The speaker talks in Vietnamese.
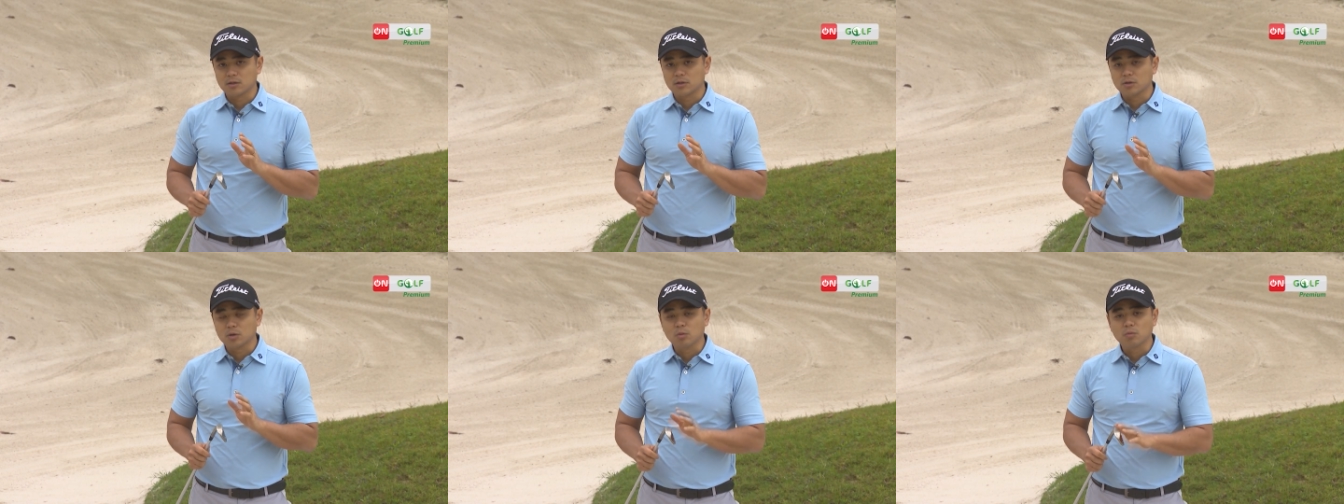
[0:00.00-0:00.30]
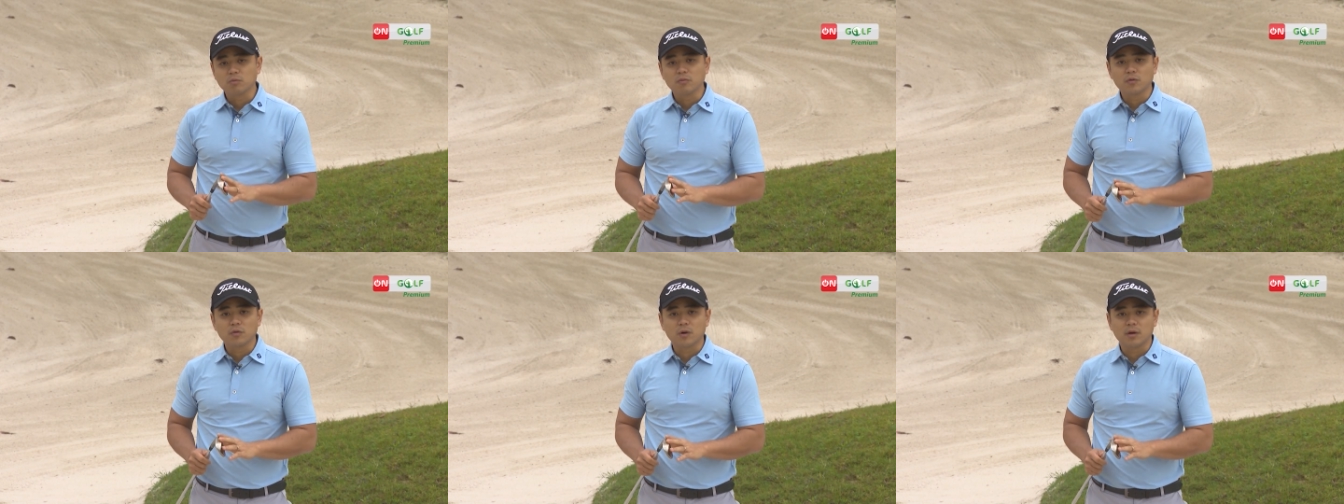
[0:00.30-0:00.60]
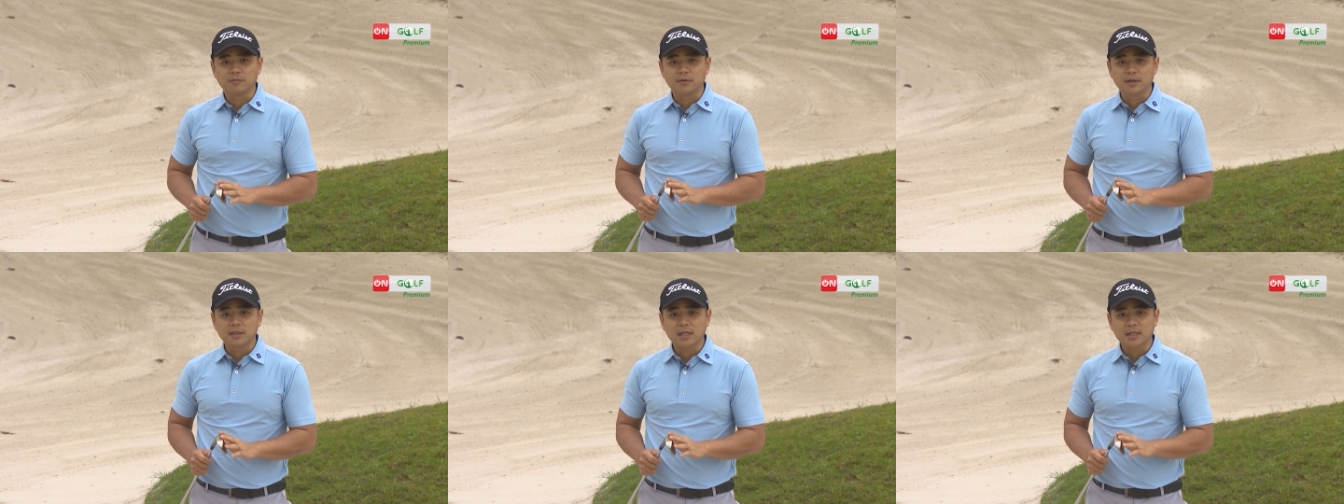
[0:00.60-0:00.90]
đúng phù
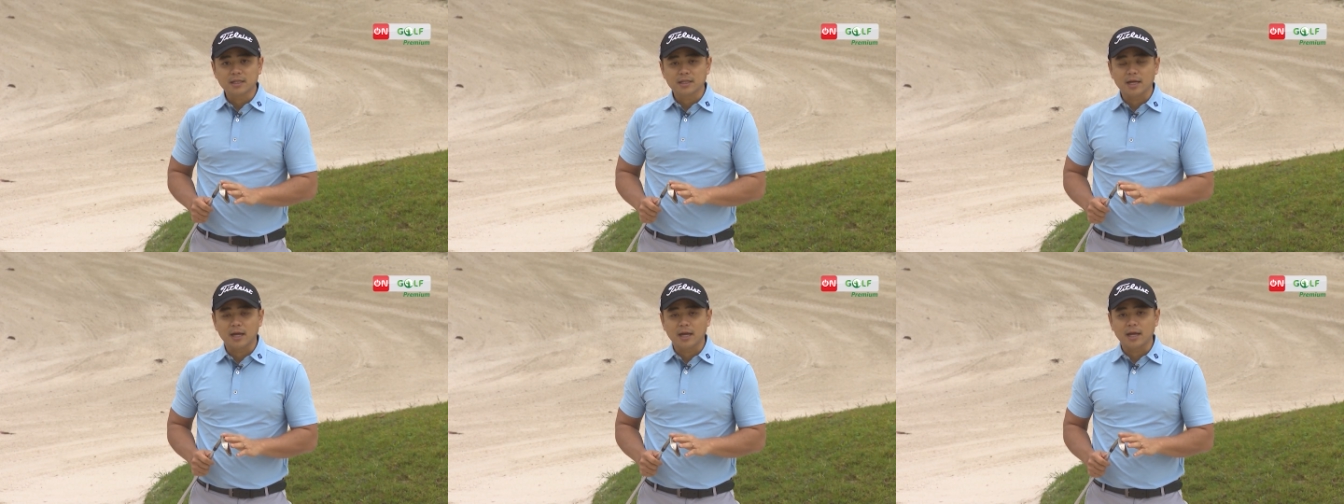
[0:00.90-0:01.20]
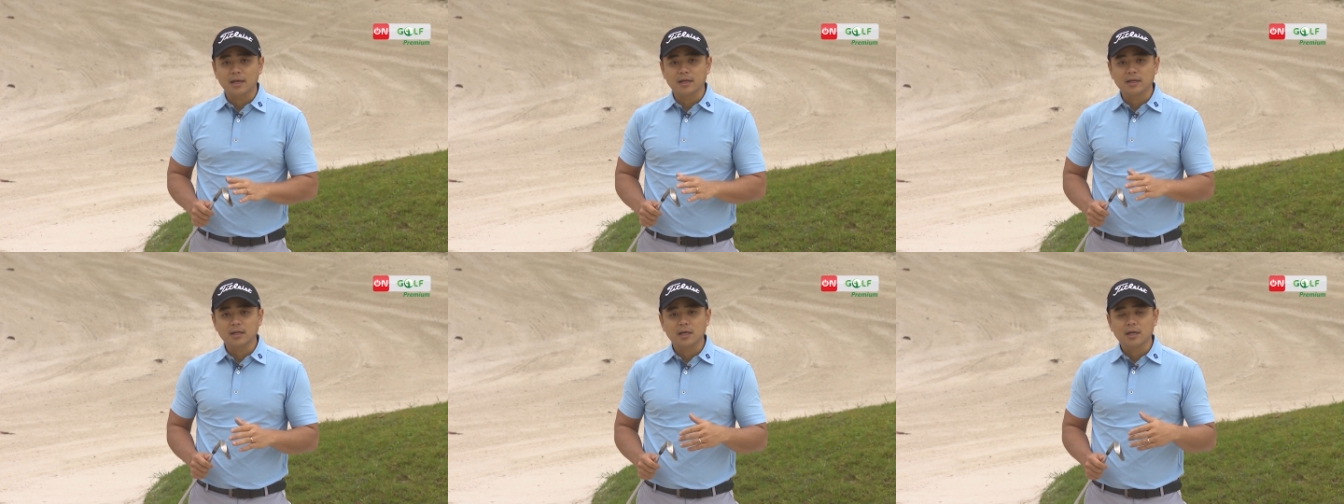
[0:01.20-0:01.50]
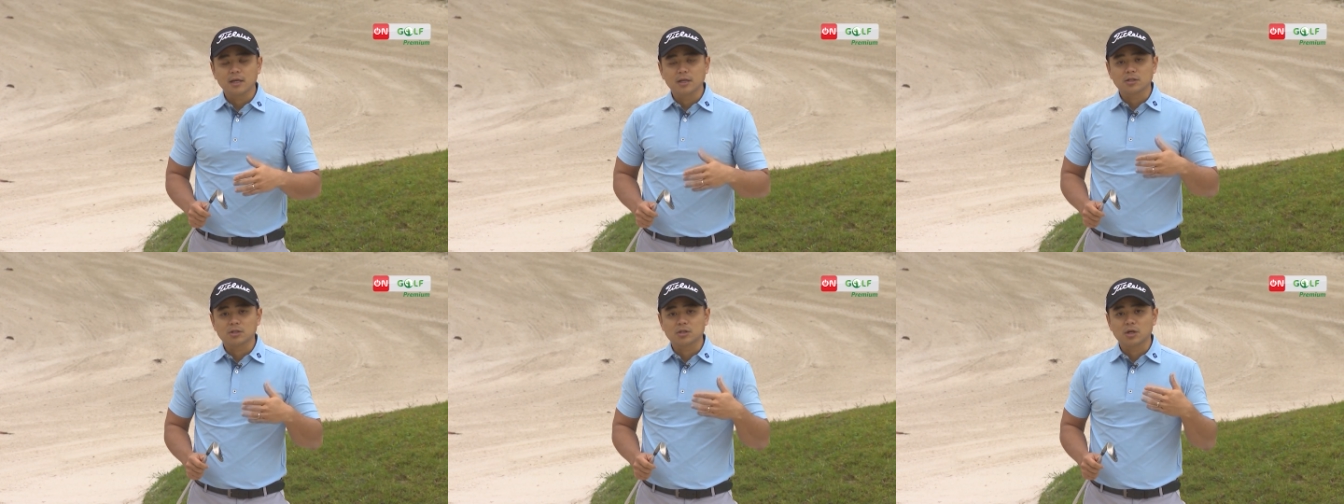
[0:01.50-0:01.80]
hợp với thiết kế
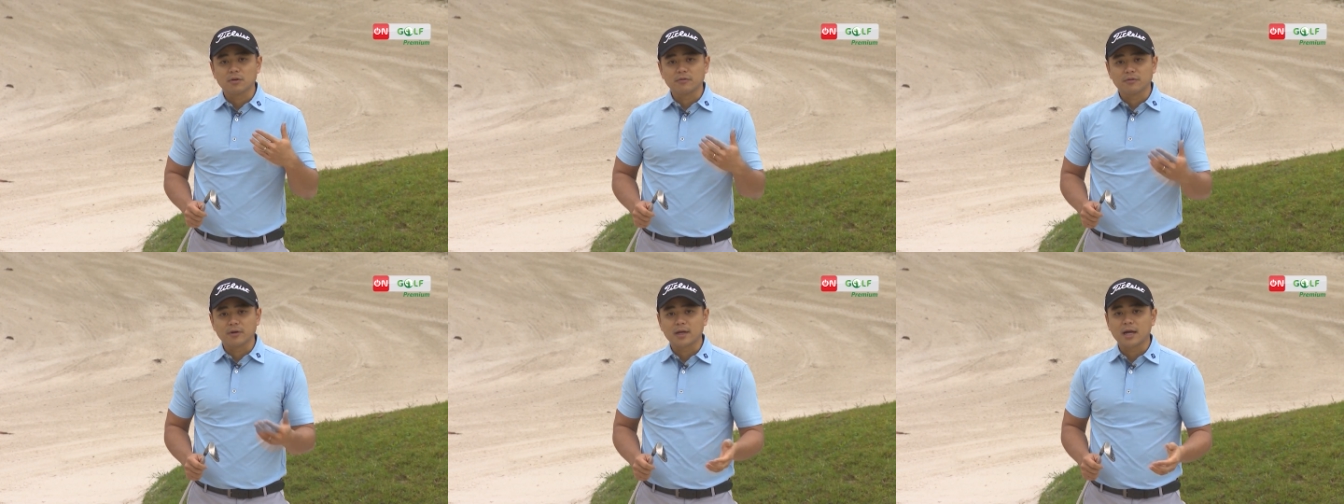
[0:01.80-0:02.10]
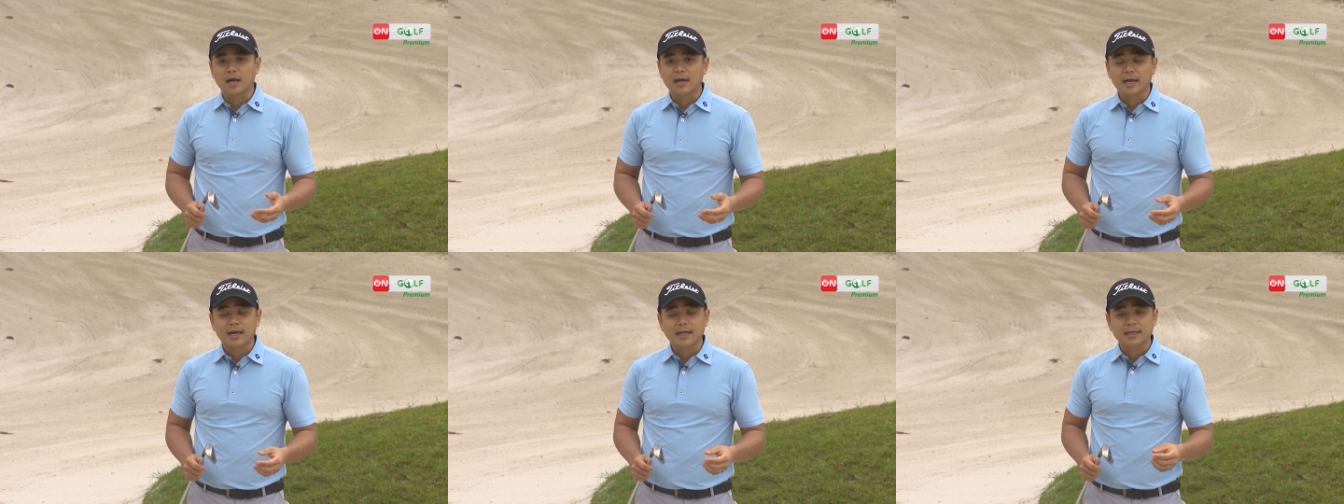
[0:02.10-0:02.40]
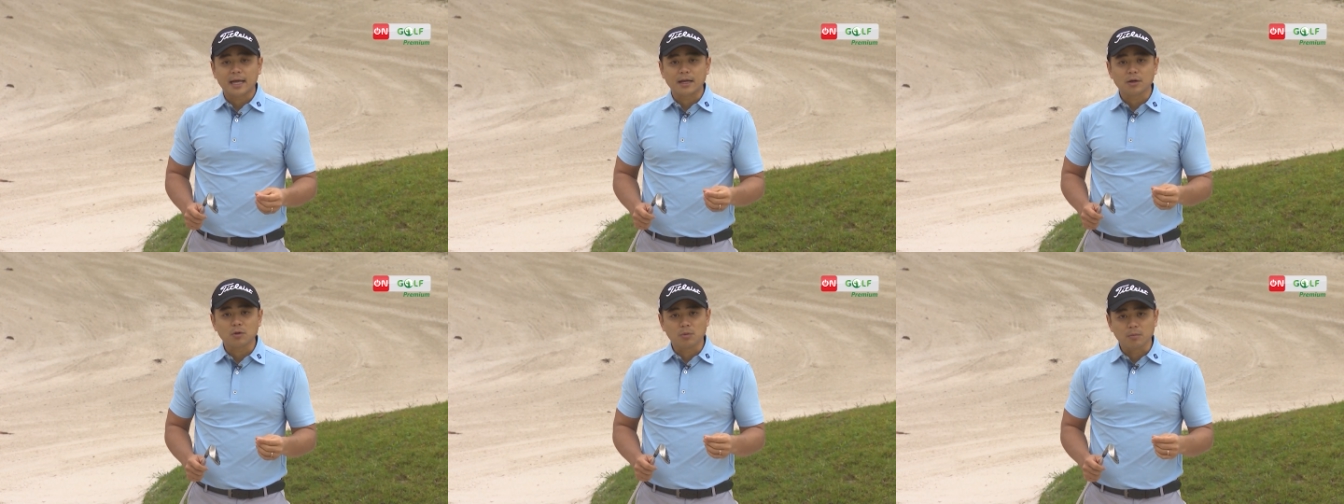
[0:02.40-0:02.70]
so với cả cái
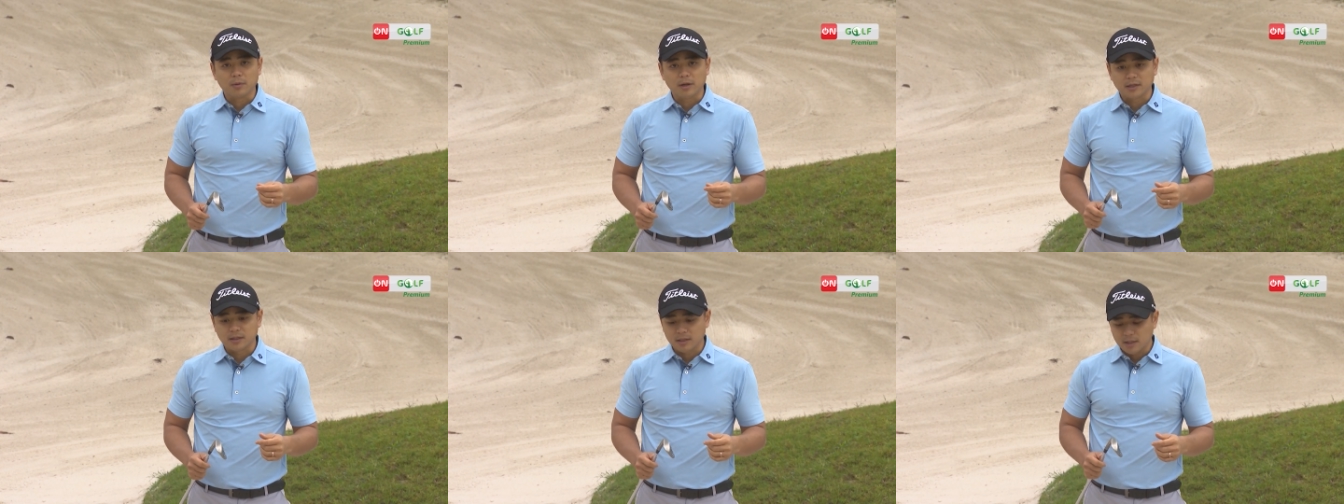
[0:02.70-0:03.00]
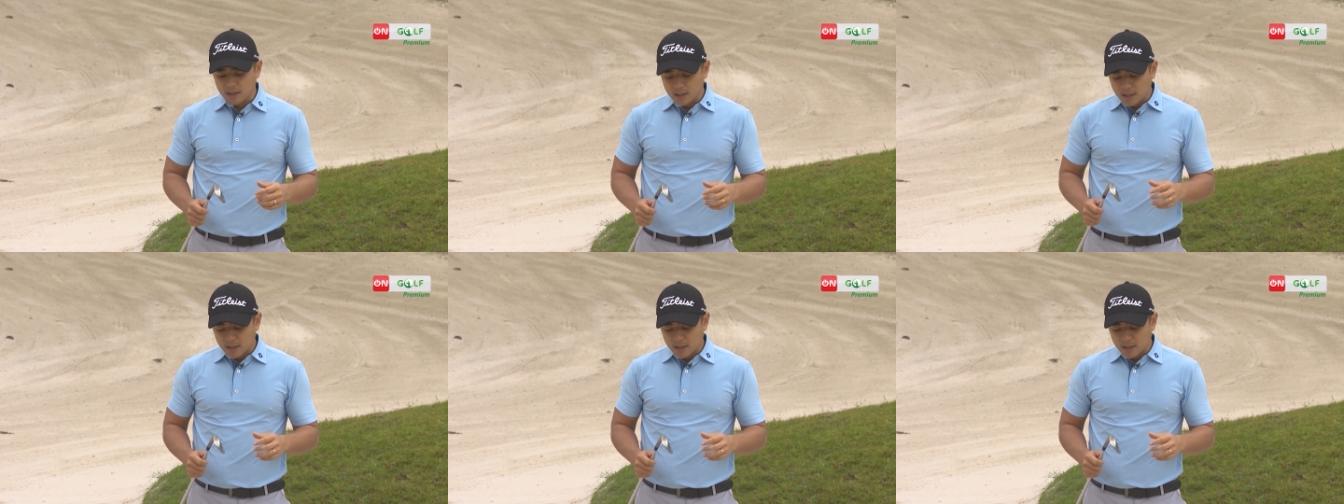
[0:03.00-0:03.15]
cách đánh của mình